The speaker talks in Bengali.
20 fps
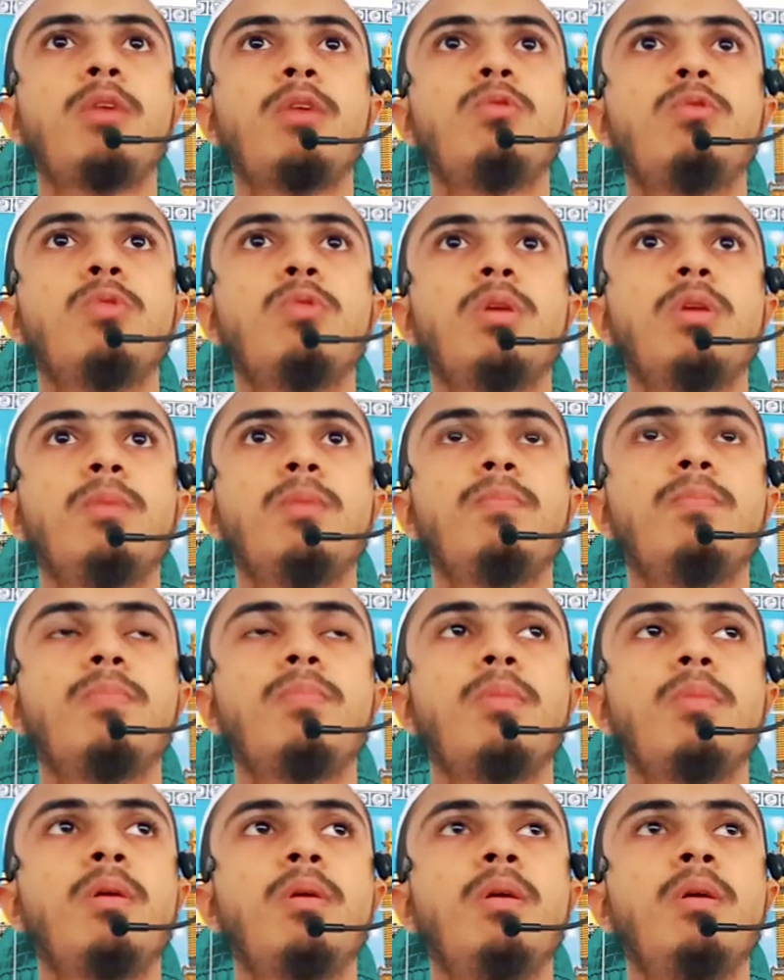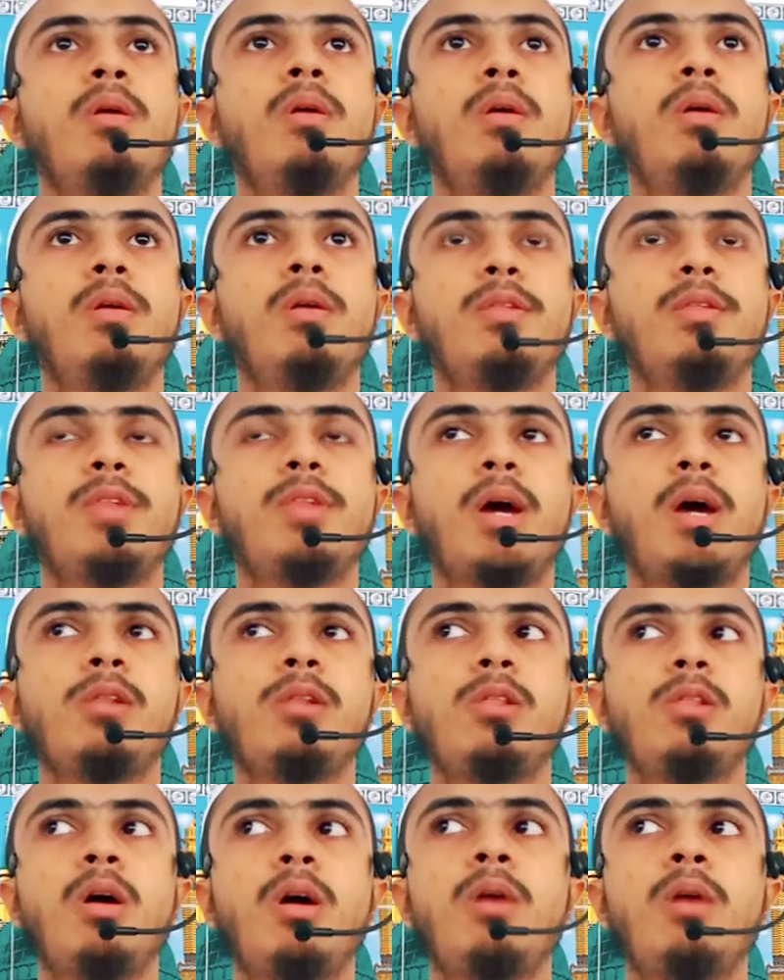আদায় করি যে
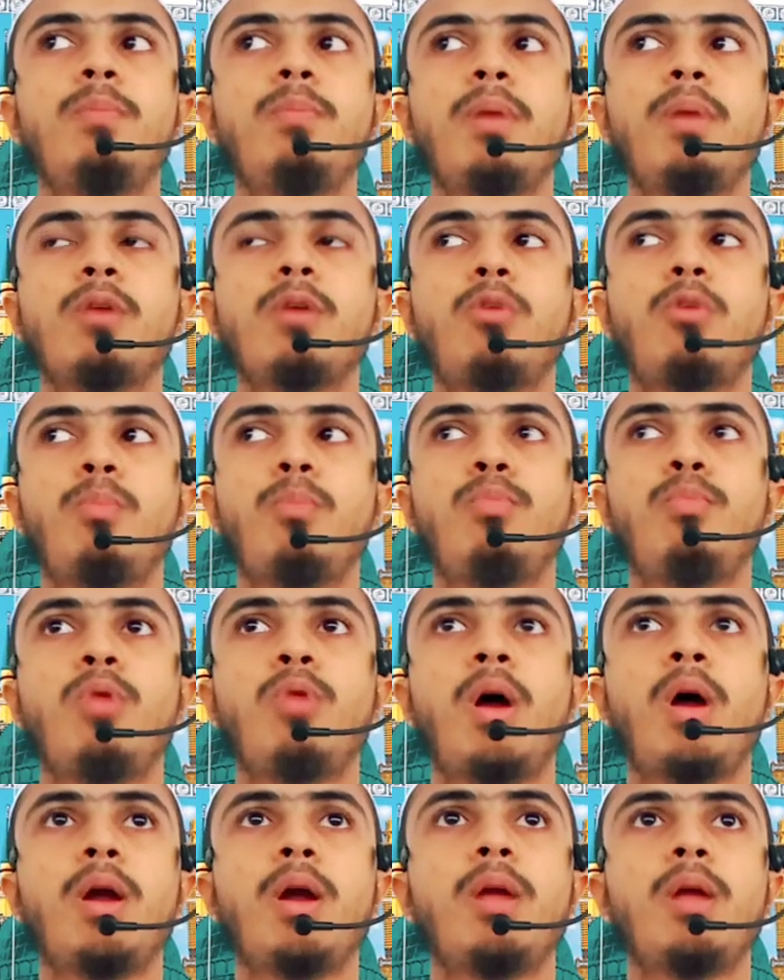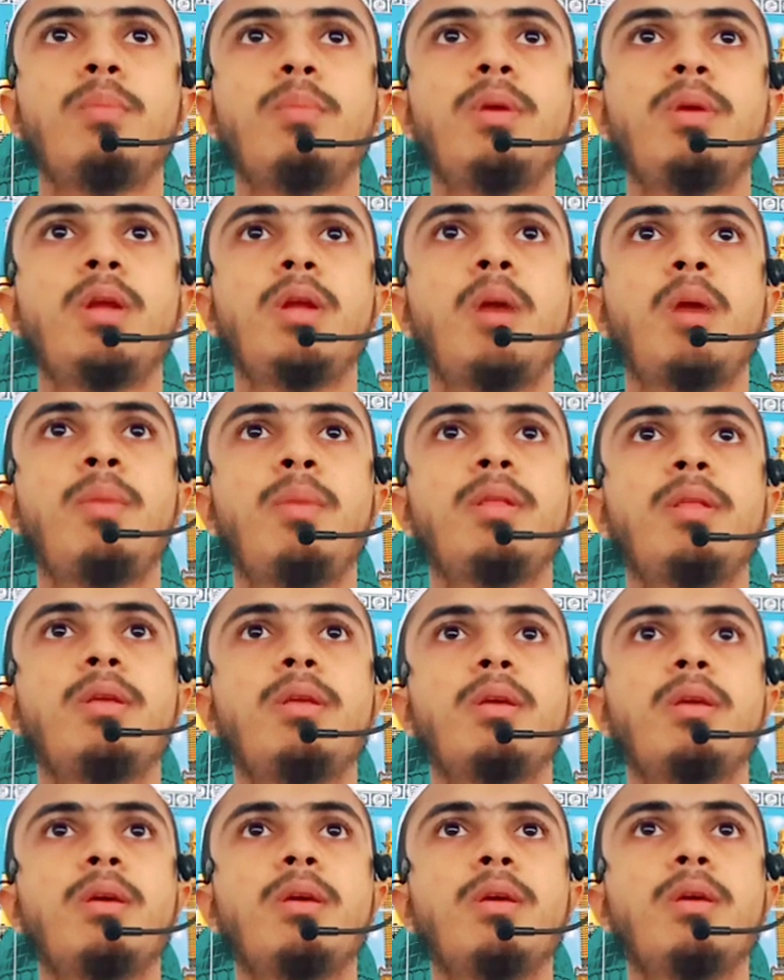আল্লাহ পাক রব্বুল আলামিন
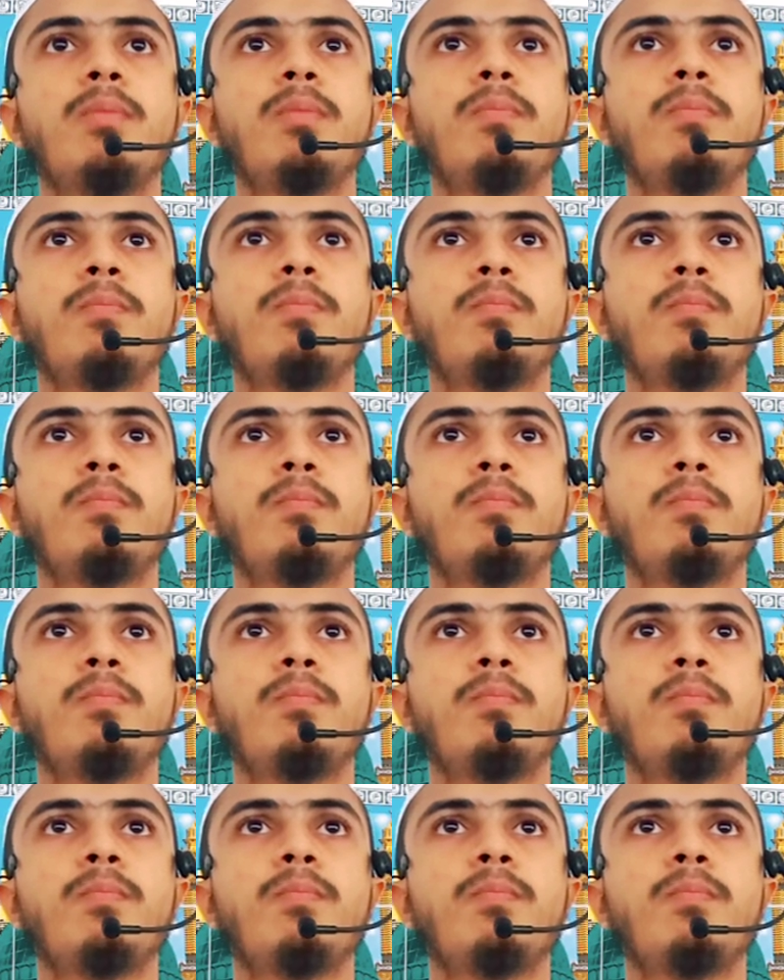আমাদেরকে